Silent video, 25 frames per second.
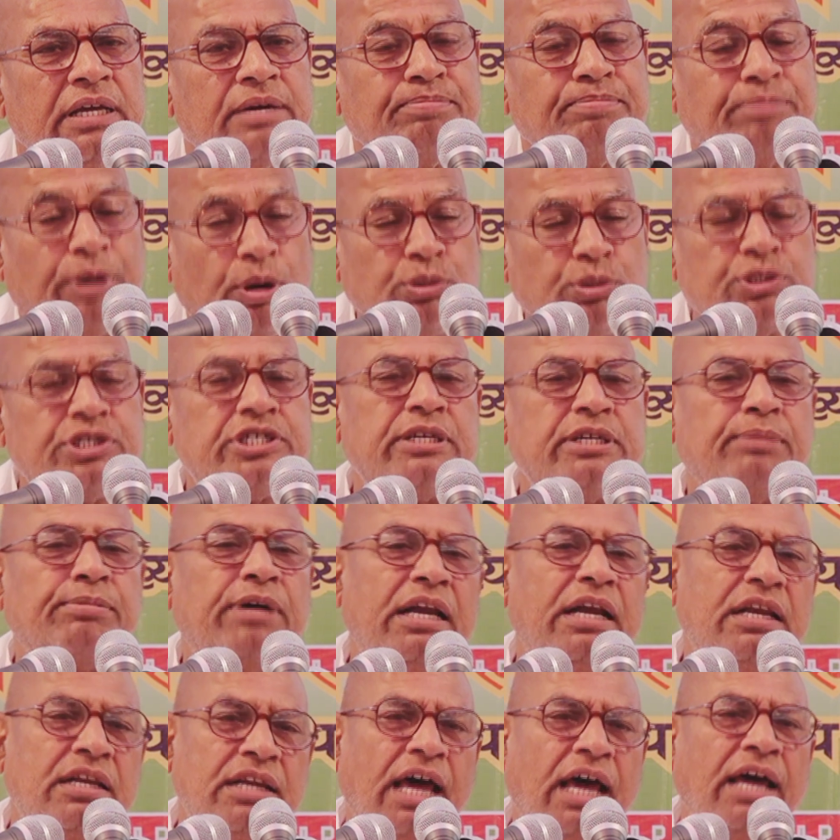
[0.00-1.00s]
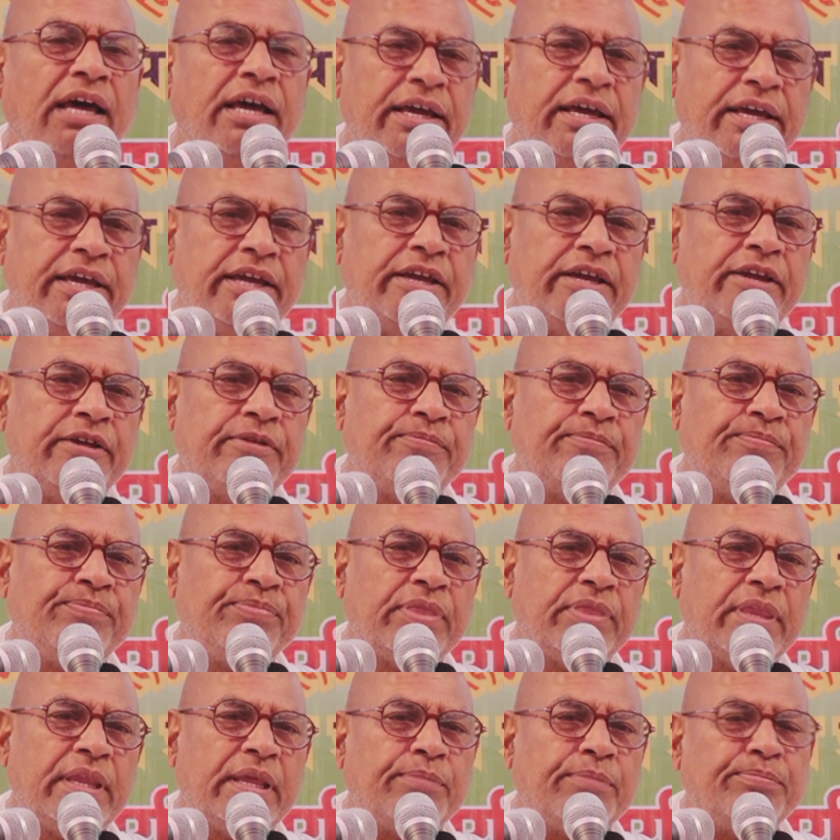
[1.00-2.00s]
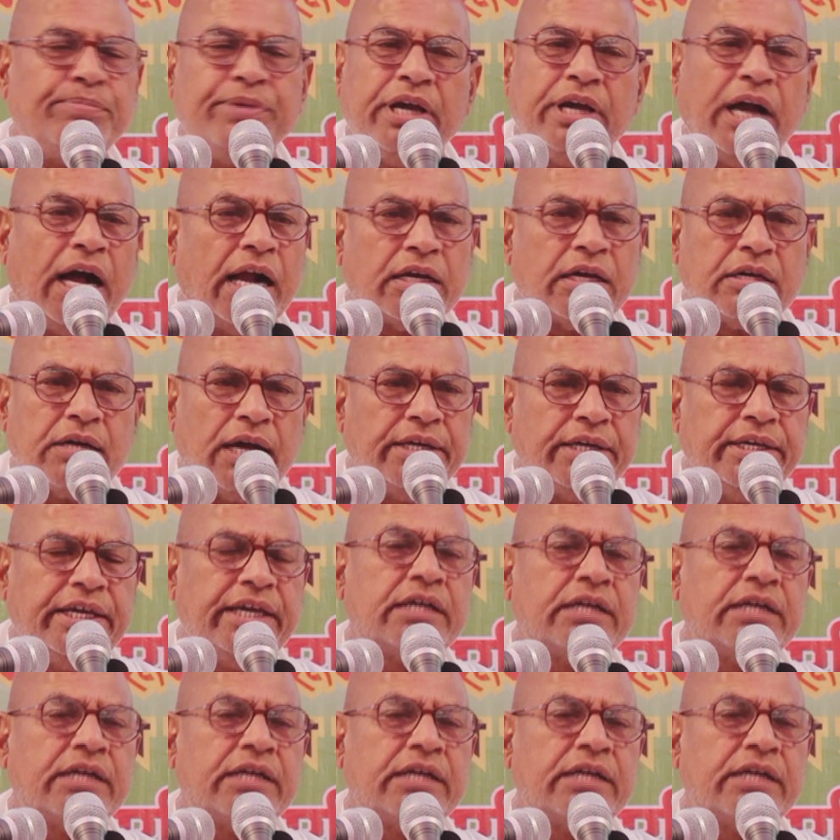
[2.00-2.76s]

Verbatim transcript: बहुत संभलना है बिगाड़ का